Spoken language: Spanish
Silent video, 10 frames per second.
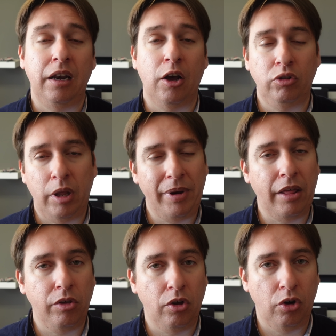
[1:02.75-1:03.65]
la
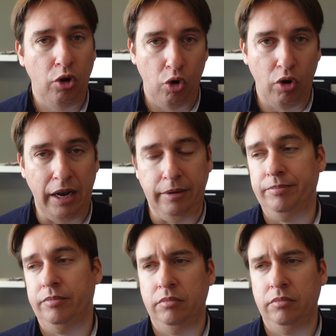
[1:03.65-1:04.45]
contaminación local.